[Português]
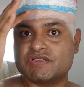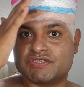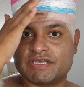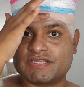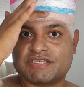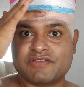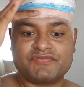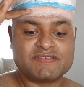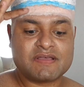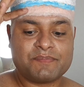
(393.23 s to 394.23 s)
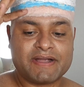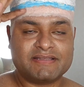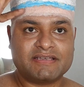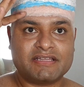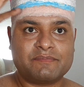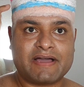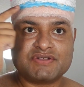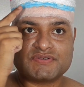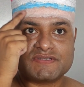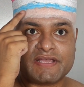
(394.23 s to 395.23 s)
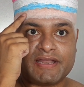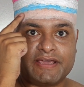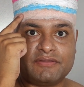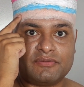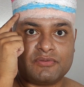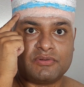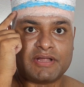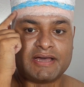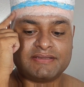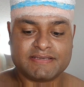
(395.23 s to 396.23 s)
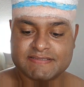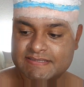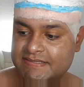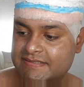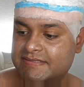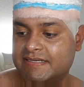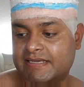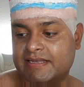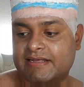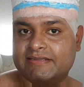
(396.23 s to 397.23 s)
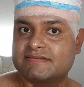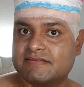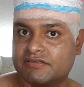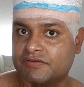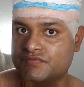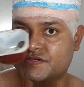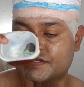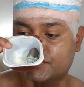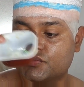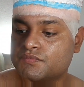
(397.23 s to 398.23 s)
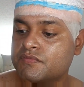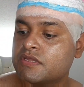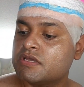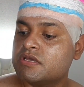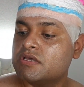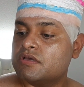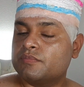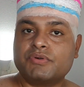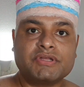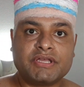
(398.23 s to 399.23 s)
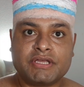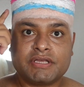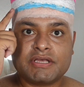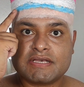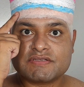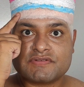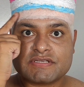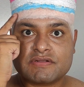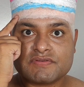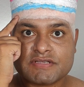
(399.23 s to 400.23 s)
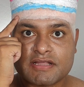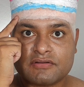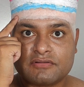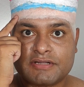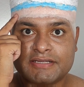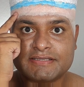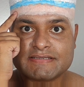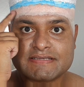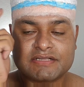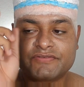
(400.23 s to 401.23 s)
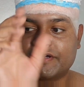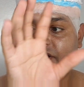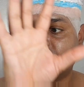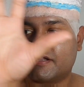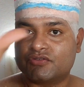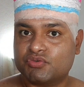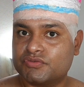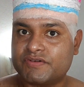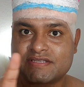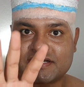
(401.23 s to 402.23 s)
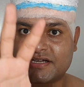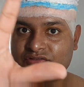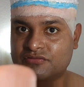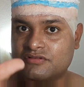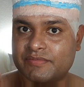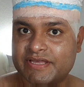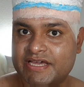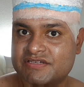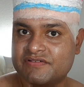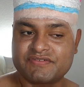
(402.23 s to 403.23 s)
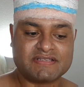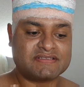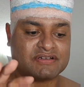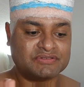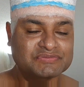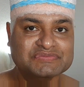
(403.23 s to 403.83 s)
Gente, já fiz a parte aqui de baixo, selator com látex. Aquele látex que eu tava usando. Porque eh, se você não sela com látex, ela vai craquelar tudo, vai estragar tudo da maquiagem, vai ficar assim, ó,